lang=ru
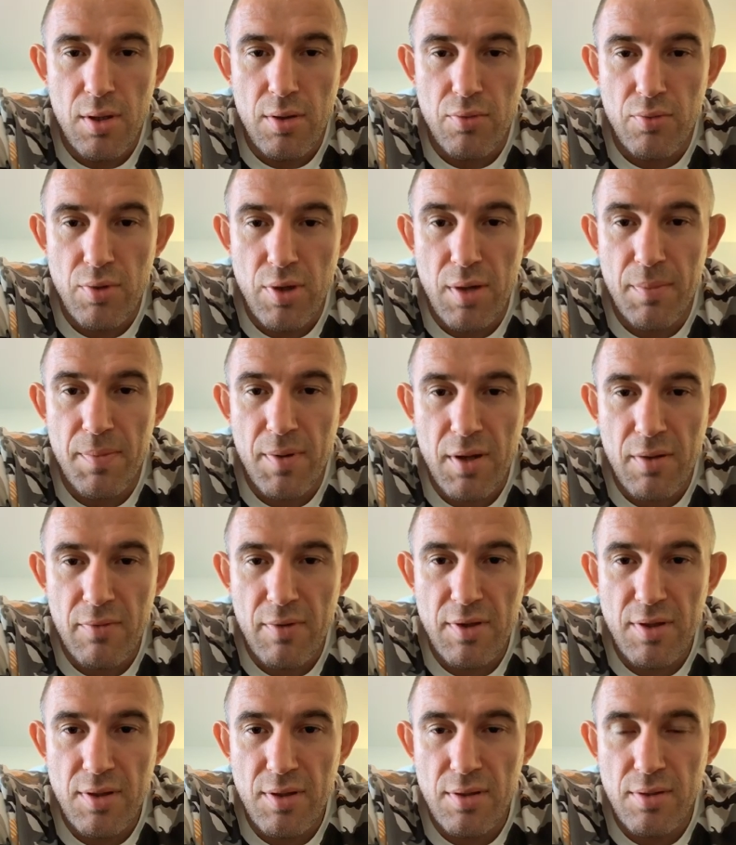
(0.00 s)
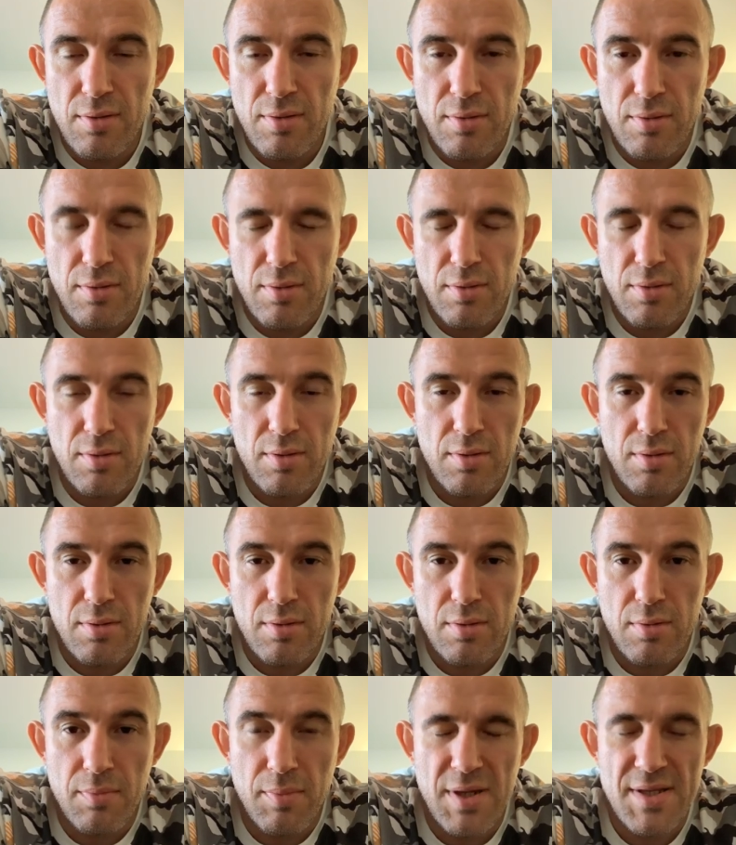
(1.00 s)
Но я проводил
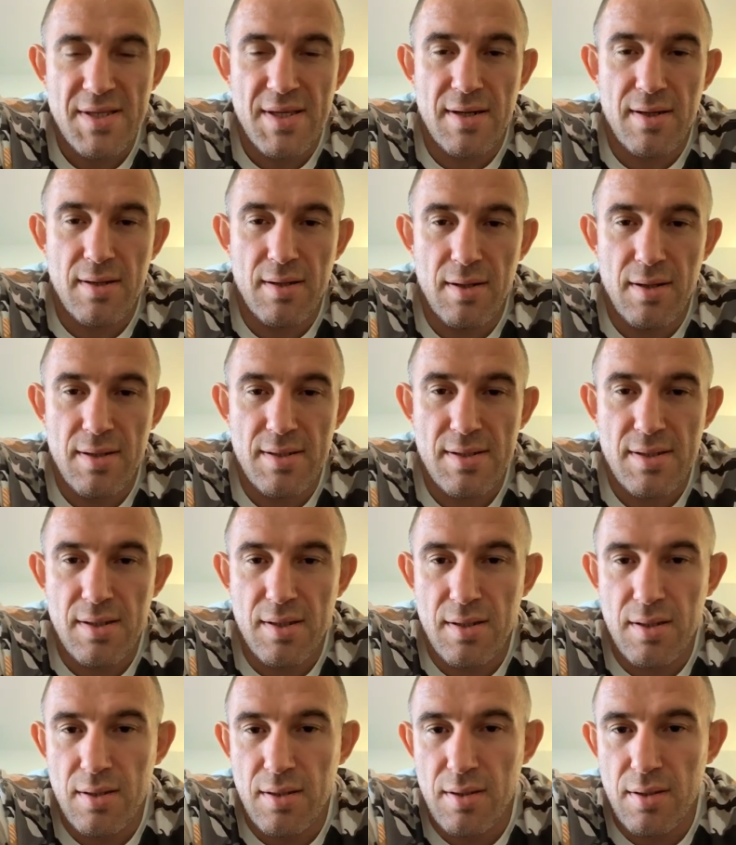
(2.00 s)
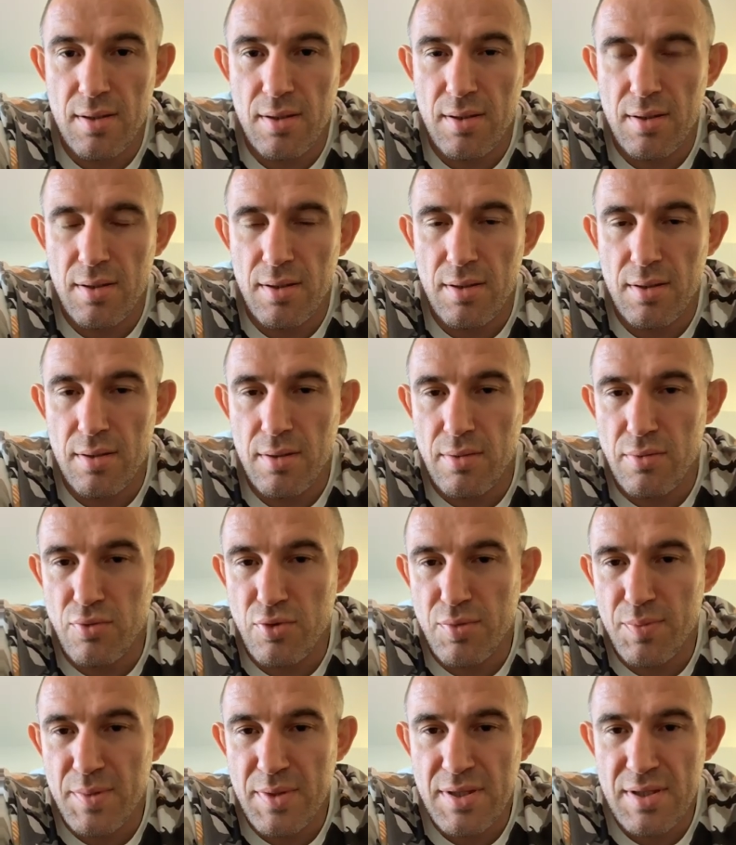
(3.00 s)
э, мастер-классы и у
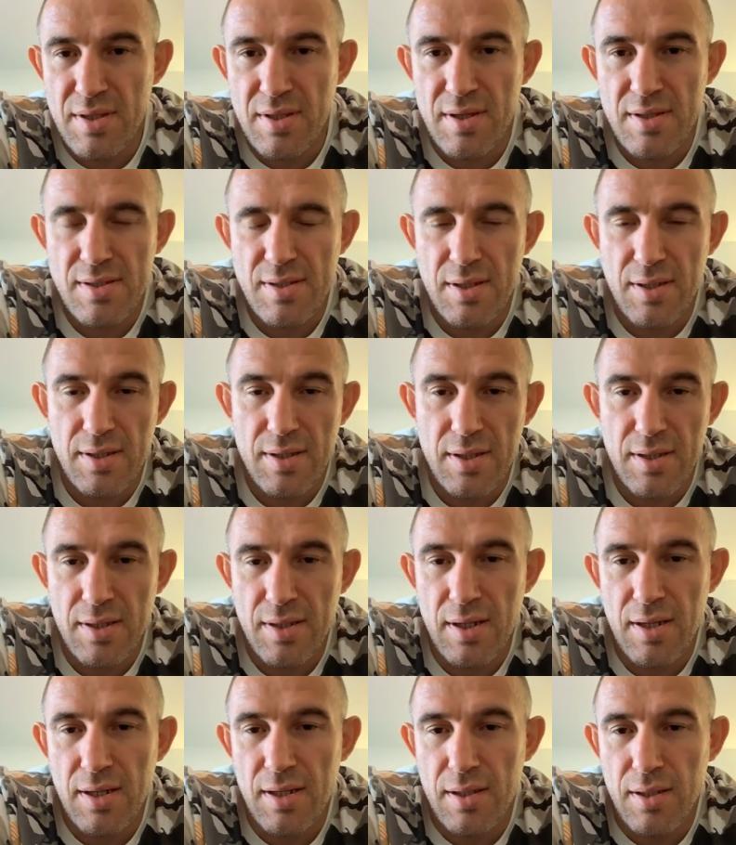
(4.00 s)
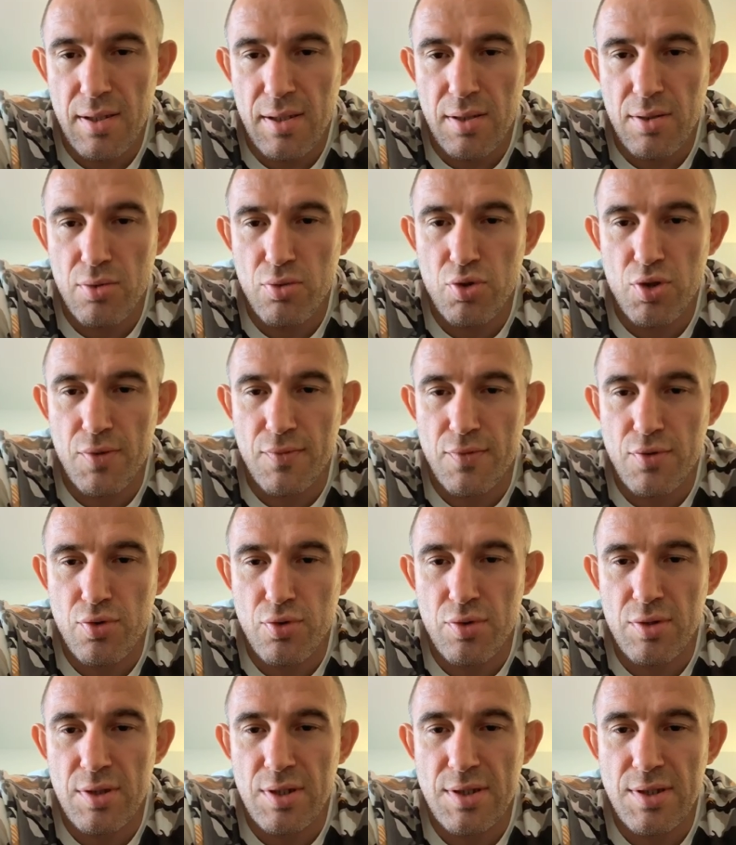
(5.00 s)
спецназа и так далее, и тоже все
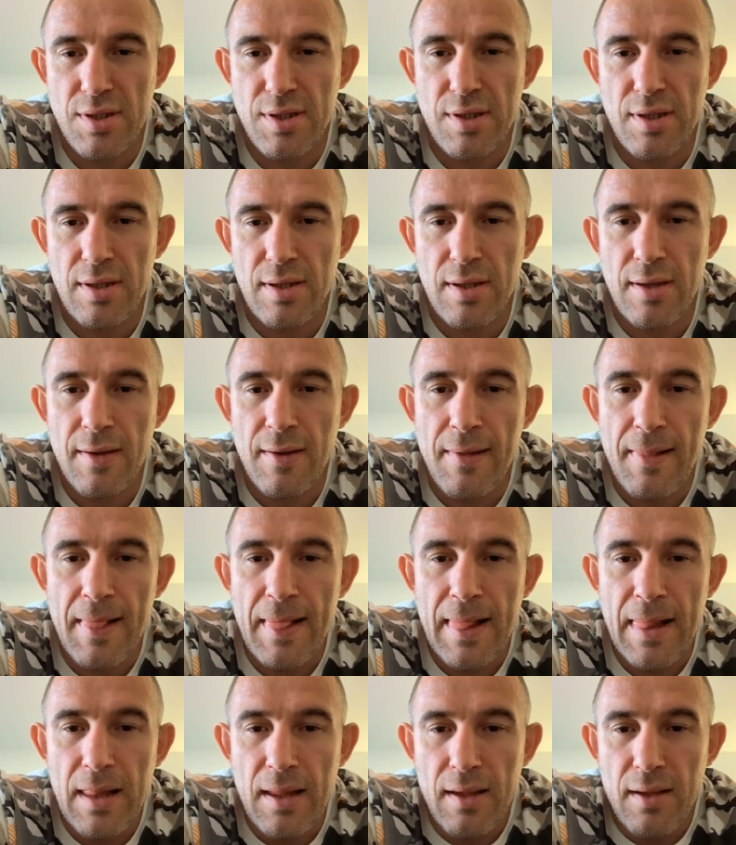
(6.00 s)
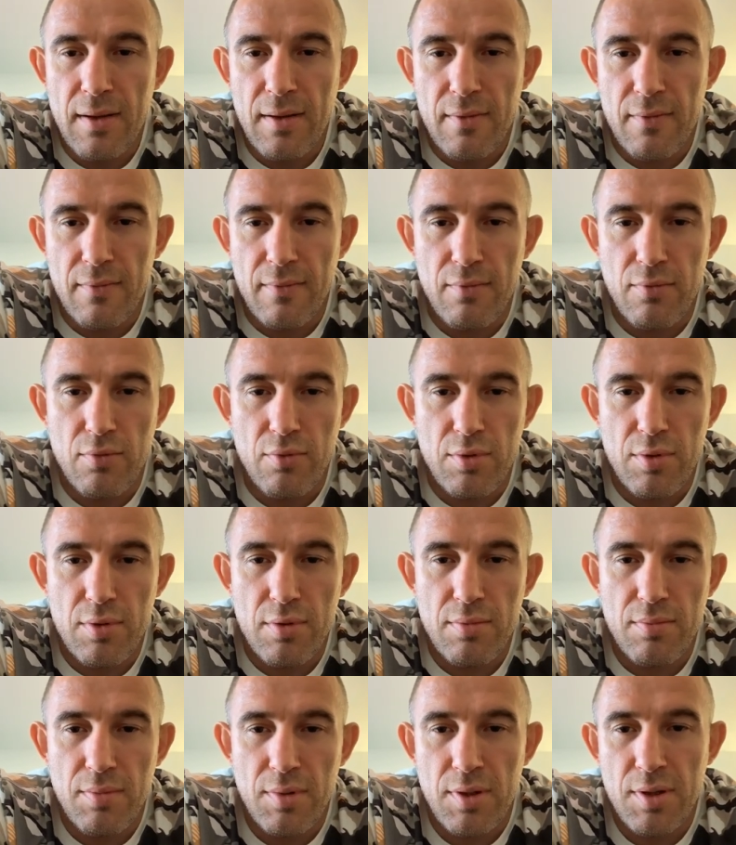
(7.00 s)
относительно. Вот,
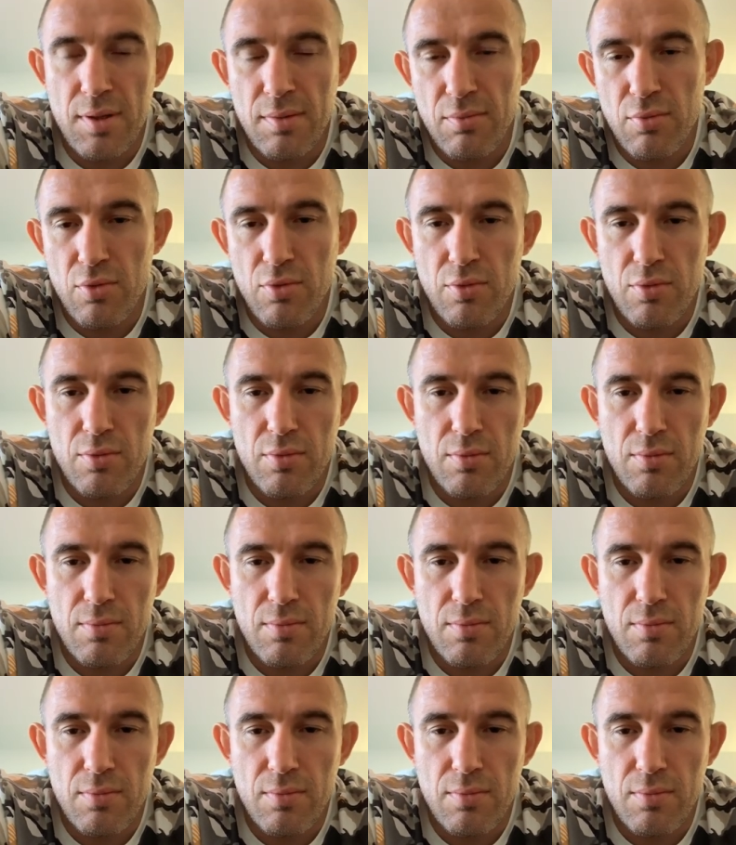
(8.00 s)
поэтому